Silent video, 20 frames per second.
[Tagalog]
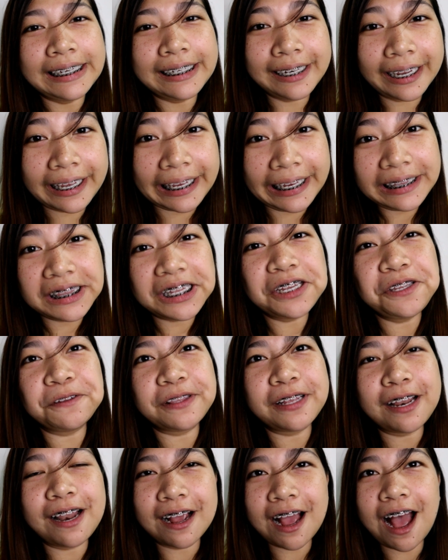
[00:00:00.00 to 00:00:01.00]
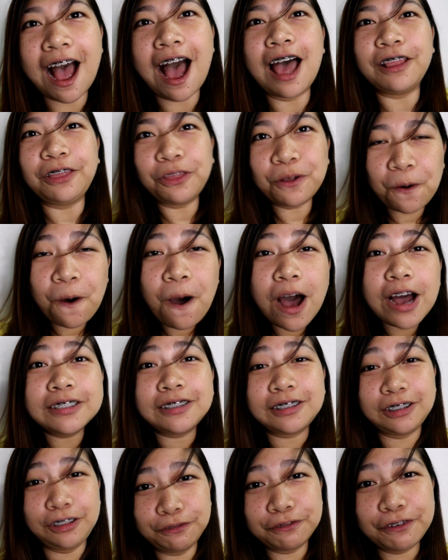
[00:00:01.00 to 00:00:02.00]
Nakita niyo talaga ano
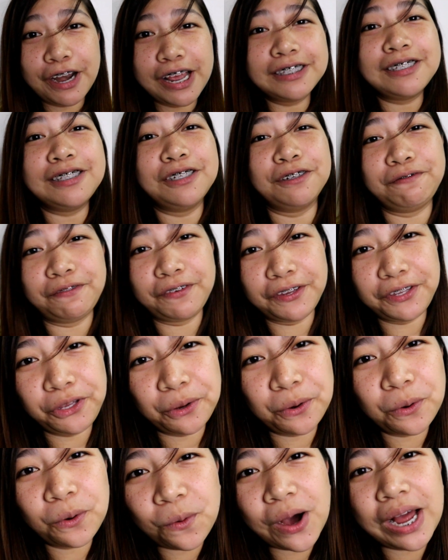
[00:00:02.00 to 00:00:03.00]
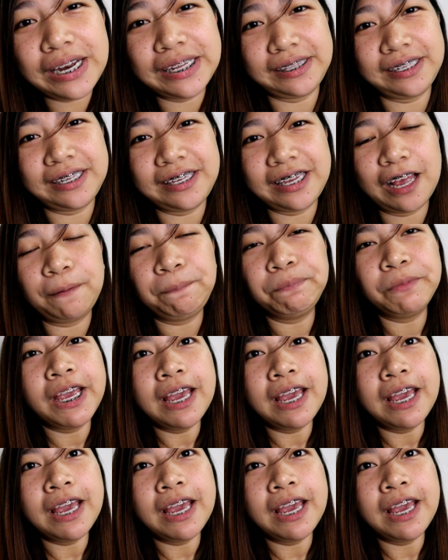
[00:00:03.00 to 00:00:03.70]
ang difference ng video quality niya.